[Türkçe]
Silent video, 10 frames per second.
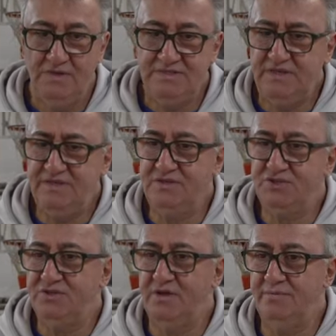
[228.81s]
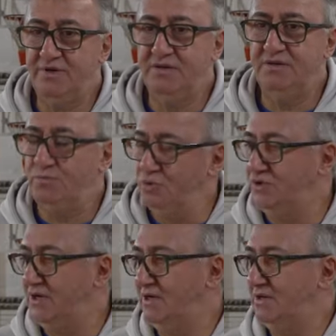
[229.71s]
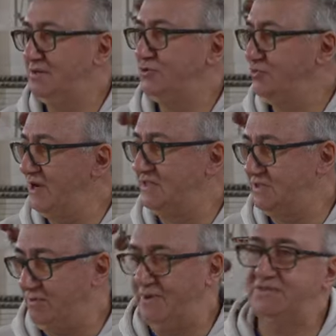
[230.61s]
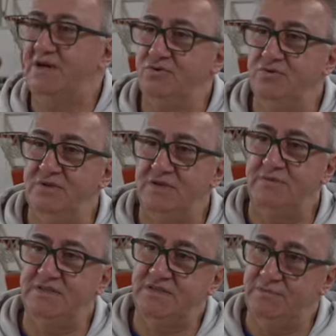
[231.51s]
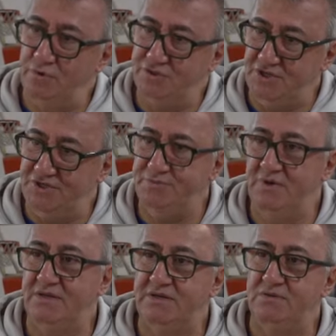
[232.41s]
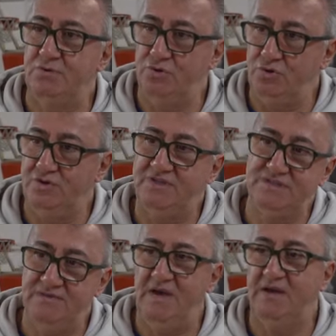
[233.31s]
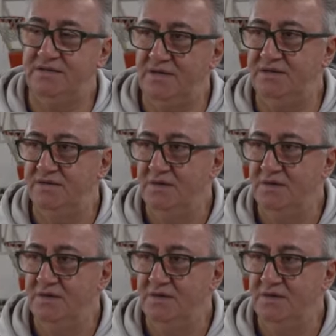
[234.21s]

8 yaşından beri burada cumartesi ve pazar günleri basketbol çalışmaları oluyor kız ve erkek.